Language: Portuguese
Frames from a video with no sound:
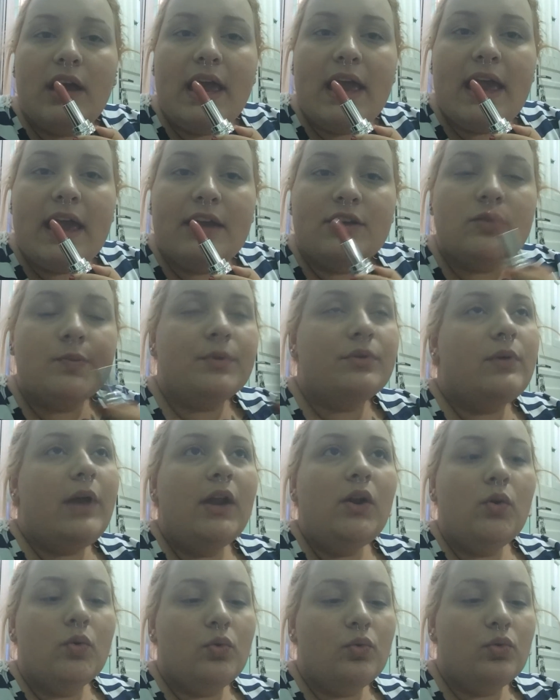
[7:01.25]
É, tipo, não
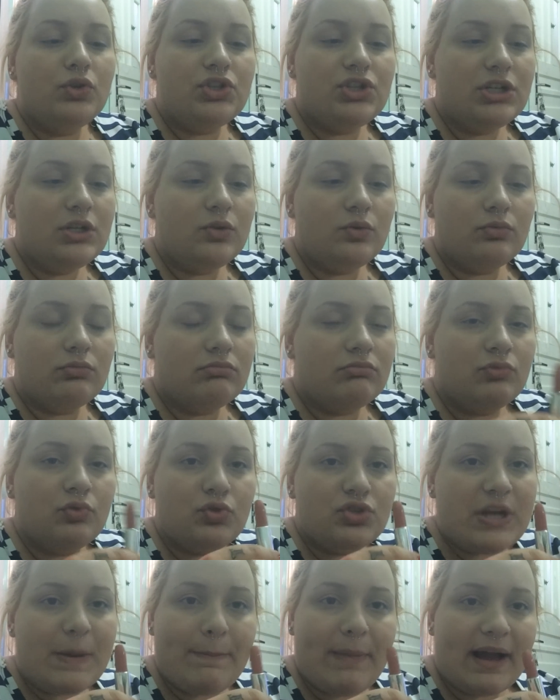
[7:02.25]
é nude,
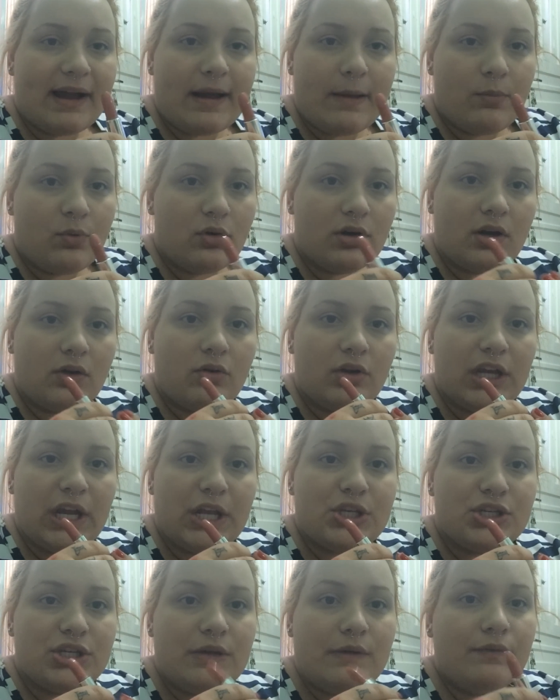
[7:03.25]
nude apaga a boca
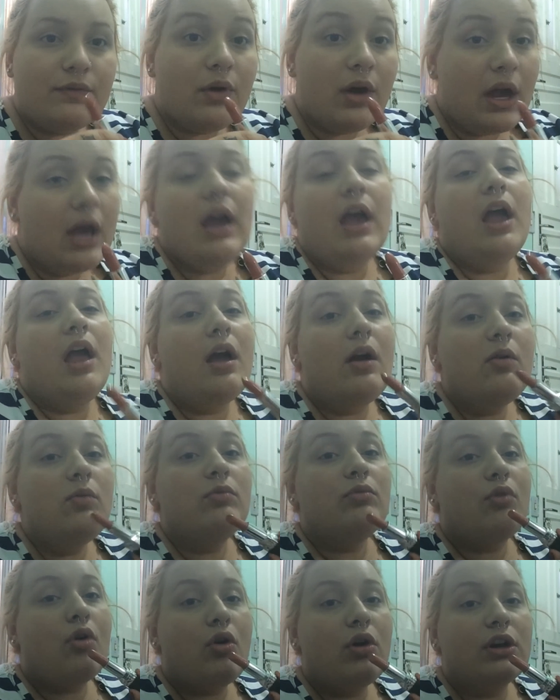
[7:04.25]
corretivo. É
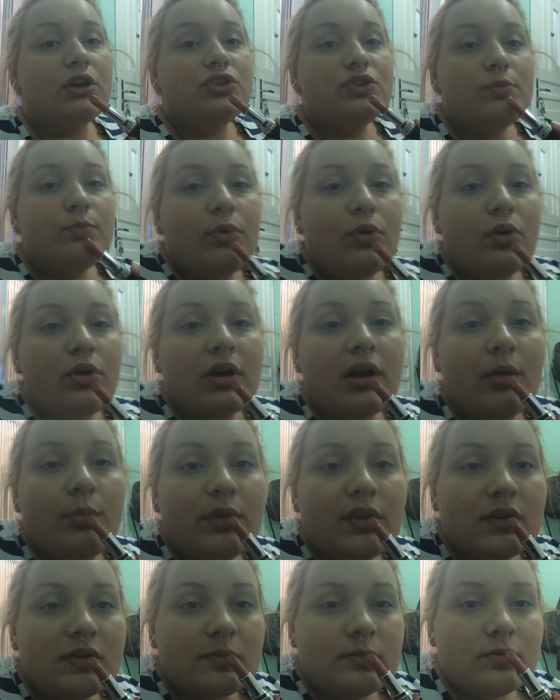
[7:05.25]
um cor de boca
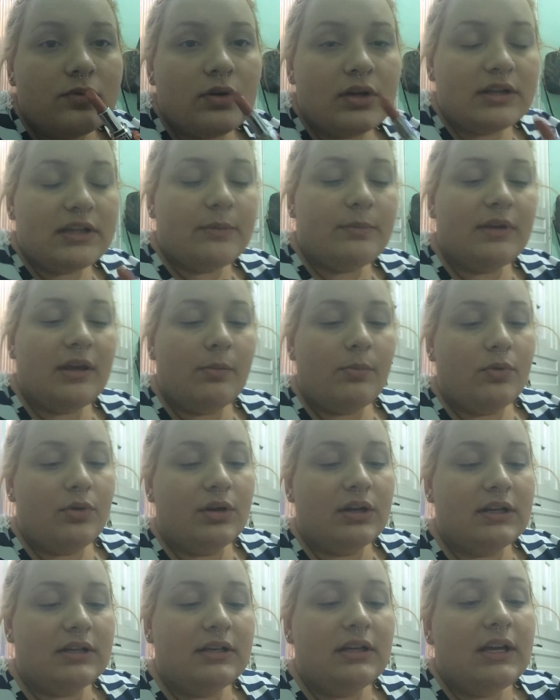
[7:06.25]
mesmo, cor da minha
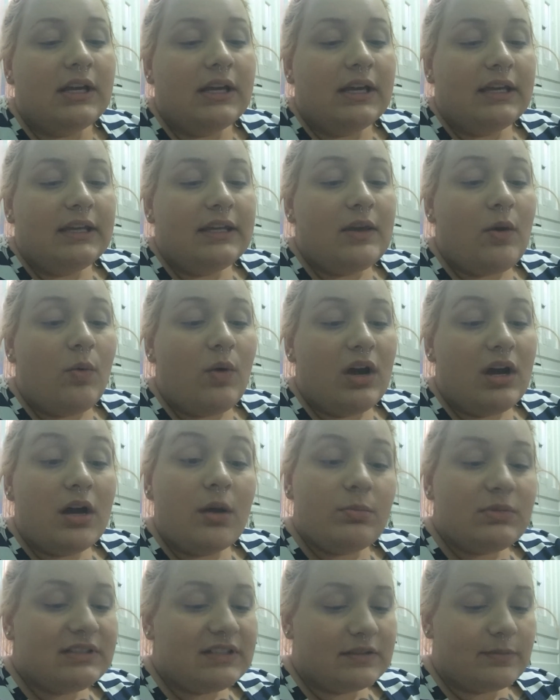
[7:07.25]
boca. E eu
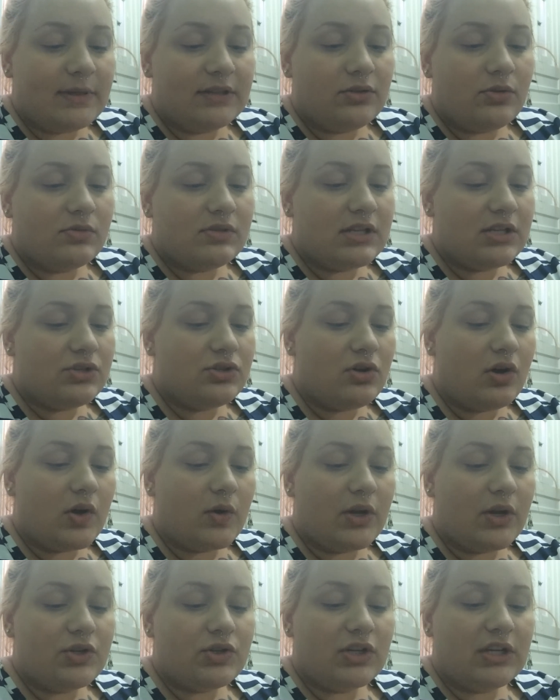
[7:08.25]
amo esses batons da
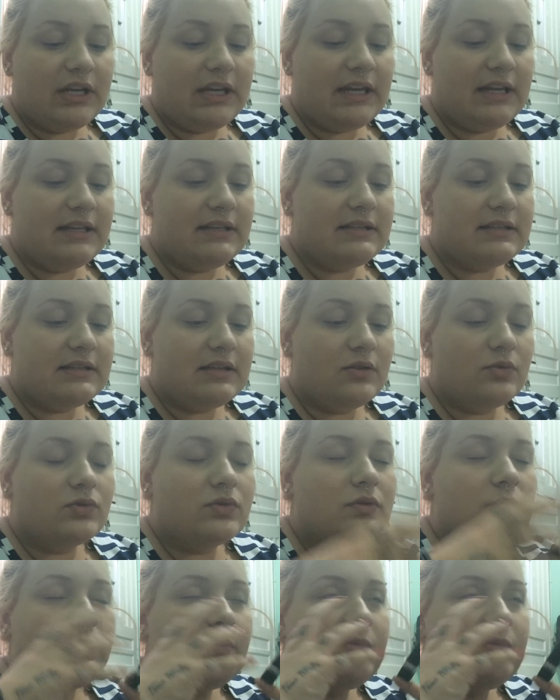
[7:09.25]
Dior, eu acho que eles são